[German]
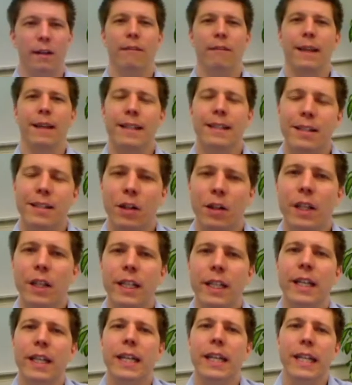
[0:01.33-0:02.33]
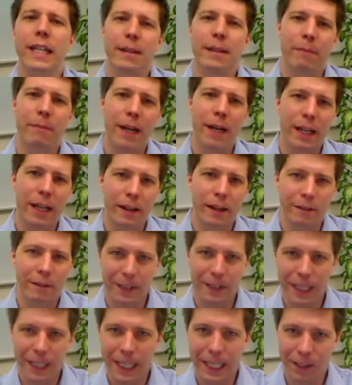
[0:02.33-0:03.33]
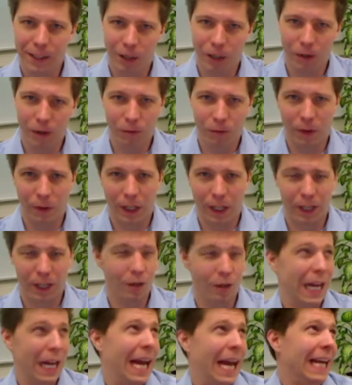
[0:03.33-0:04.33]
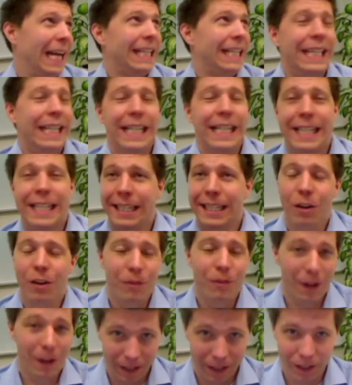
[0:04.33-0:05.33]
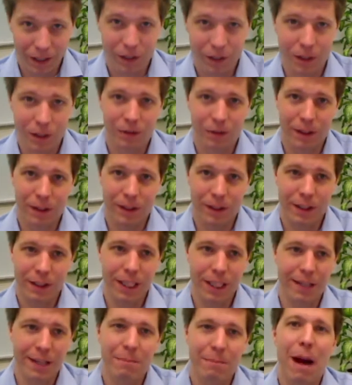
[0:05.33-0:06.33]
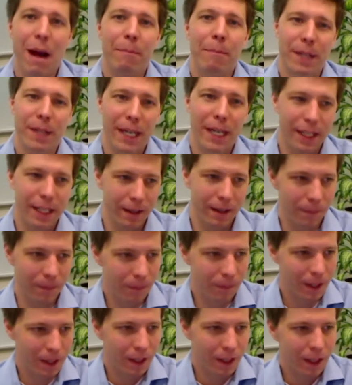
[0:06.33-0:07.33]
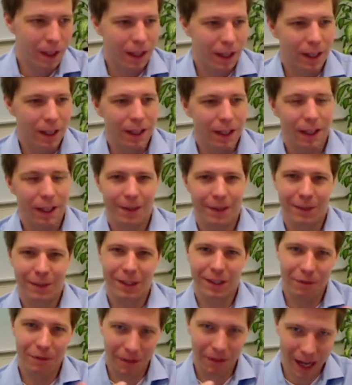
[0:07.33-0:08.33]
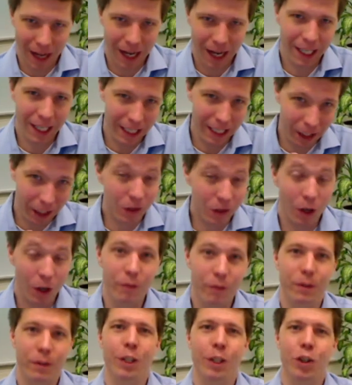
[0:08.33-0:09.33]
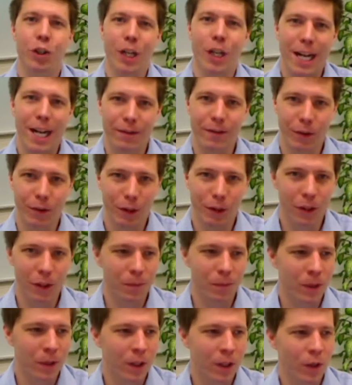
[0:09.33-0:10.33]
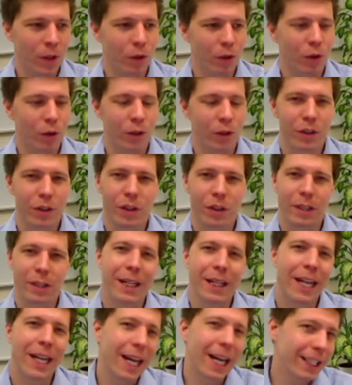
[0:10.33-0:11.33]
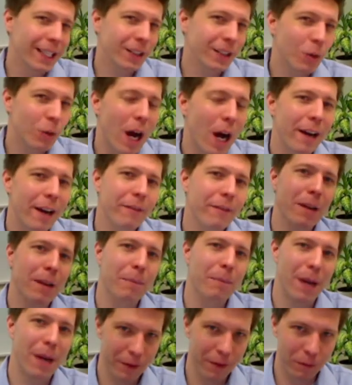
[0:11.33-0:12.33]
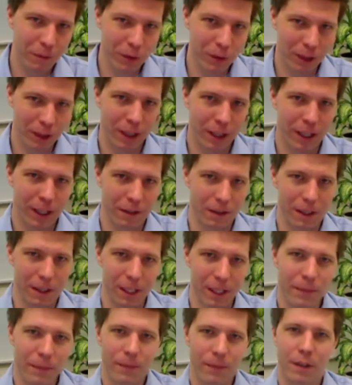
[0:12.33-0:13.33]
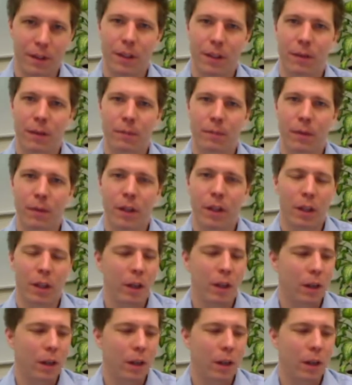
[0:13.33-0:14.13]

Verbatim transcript: Wann sollte ich meine Wiki-Software oder eigentlich gilt das auch für andere Software-Systeme updaten? Ähm, das ist eine Frage, die uns häufig gestellt wird und die man gar nicht so einfach beantworten kann. Ja? Ähm,